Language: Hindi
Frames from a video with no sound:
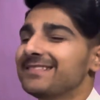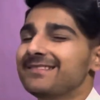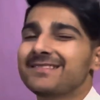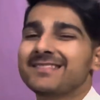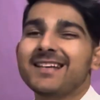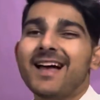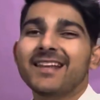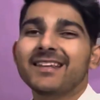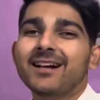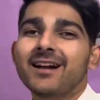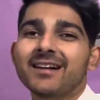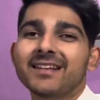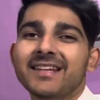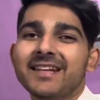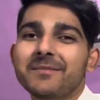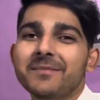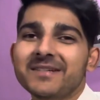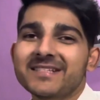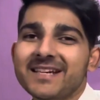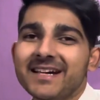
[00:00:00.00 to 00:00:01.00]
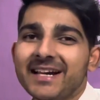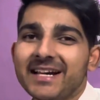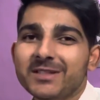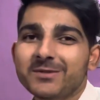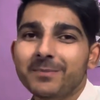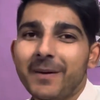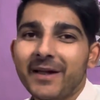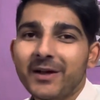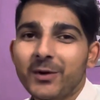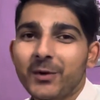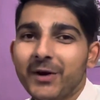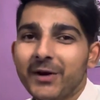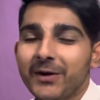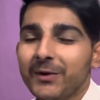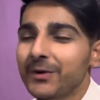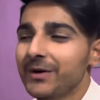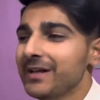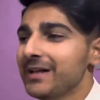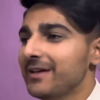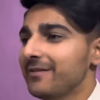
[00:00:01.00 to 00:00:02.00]
सात आठ दिन बचे हैं गाइज बाइक होने
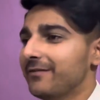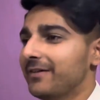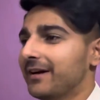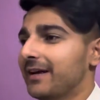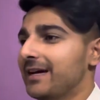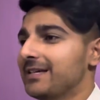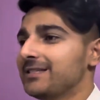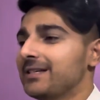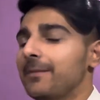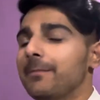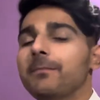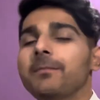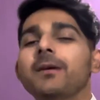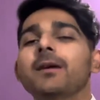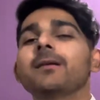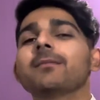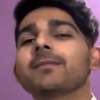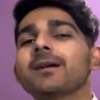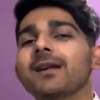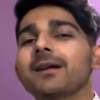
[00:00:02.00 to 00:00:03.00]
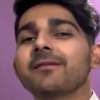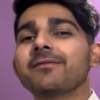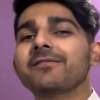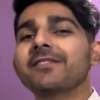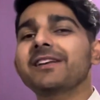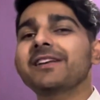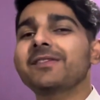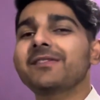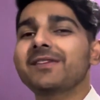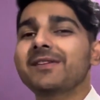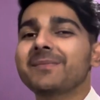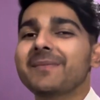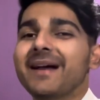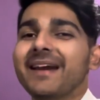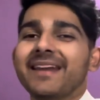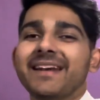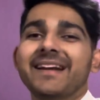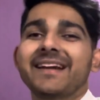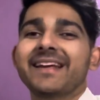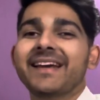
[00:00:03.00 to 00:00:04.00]
को फिर गाइज हम भी मतलब विली विली
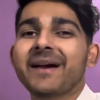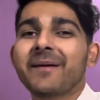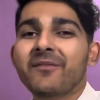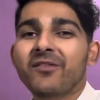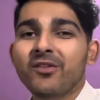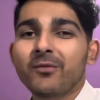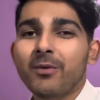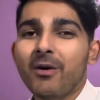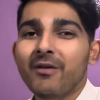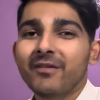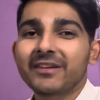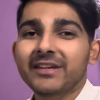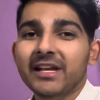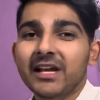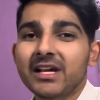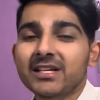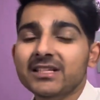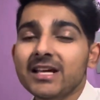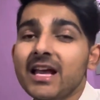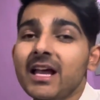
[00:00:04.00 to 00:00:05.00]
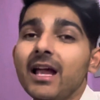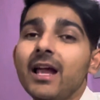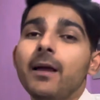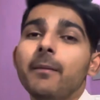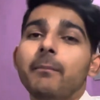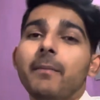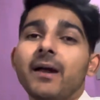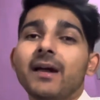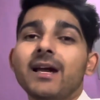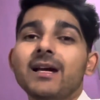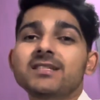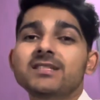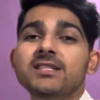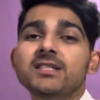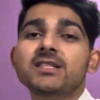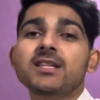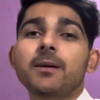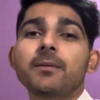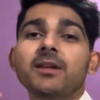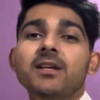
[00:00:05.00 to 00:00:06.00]
मारेंगे ठीक है फुल पावर तरीके से भाई गाइज
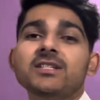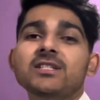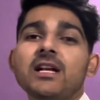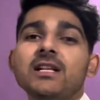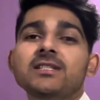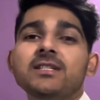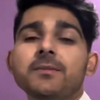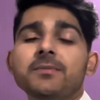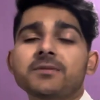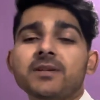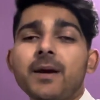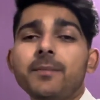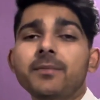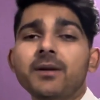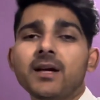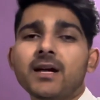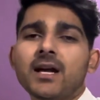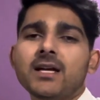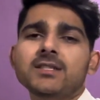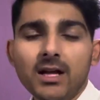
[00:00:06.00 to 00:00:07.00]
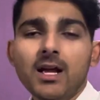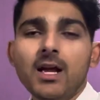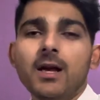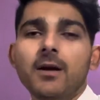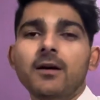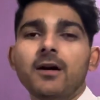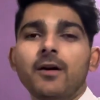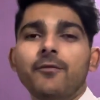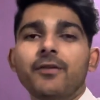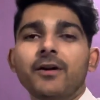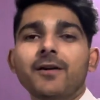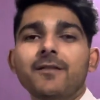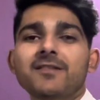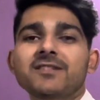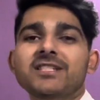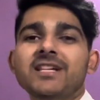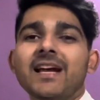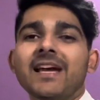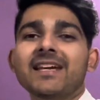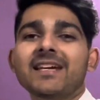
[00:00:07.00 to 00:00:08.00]
जिसने अभी तक चैनल सब्सक्राइब नहीं गाइज फटाफट
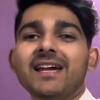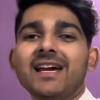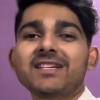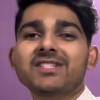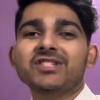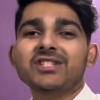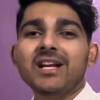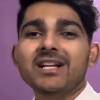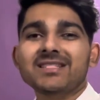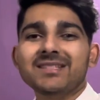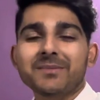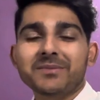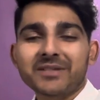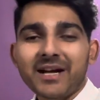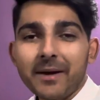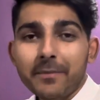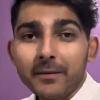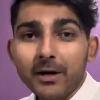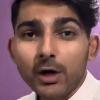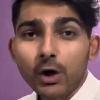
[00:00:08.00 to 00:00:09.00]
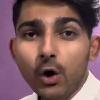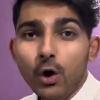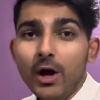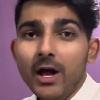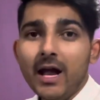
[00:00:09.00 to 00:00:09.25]
जाके गाइज चैनल सब्सक्राइब कर लो